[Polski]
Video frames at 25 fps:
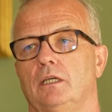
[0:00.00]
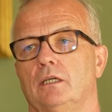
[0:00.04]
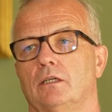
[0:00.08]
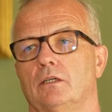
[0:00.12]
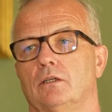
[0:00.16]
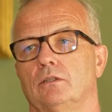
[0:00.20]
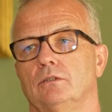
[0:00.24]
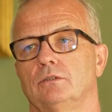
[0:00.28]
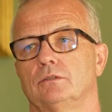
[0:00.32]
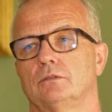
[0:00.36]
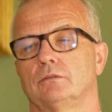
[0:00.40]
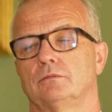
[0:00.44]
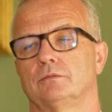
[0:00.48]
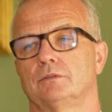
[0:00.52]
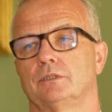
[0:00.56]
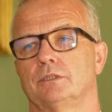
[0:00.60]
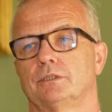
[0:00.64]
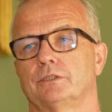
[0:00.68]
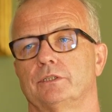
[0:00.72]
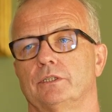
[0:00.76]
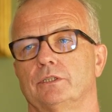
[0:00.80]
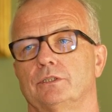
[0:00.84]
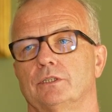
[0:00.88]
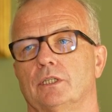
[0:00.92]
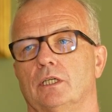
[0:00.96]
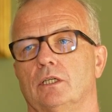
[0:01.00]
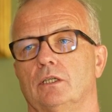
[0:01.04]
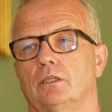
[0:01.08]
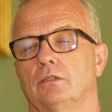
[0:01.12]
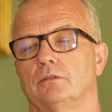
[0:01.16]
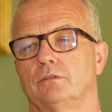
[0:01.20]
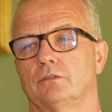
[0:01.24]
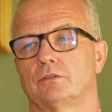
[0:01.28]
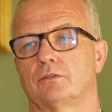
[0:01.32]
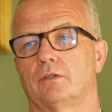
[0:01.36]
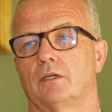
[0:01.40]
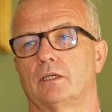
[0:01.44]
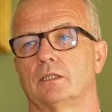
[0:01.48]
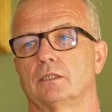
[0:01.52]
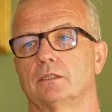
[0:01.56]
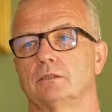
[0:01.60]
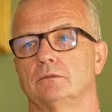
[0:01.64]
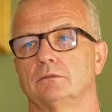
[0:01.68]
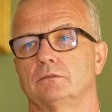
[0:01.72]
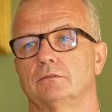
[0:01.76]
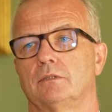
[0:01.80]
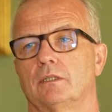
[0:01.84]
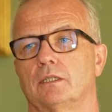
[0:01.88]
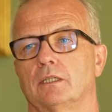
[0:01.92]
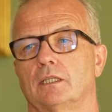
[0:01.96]
w końcówce trzeciego i
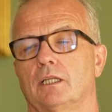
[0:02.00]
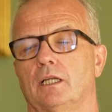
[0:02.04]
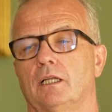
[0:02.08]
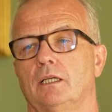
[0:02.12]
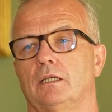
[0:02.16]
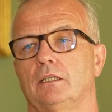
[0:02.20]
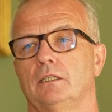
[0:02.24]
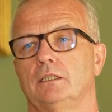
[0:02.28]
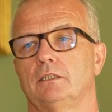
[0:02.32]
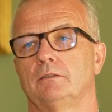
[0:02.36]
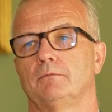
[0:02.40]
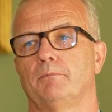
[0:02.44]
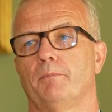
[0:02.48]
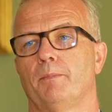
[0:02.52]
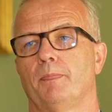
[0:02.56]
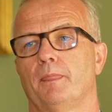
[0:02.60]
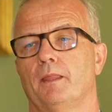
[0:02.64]
czwartym kwartale.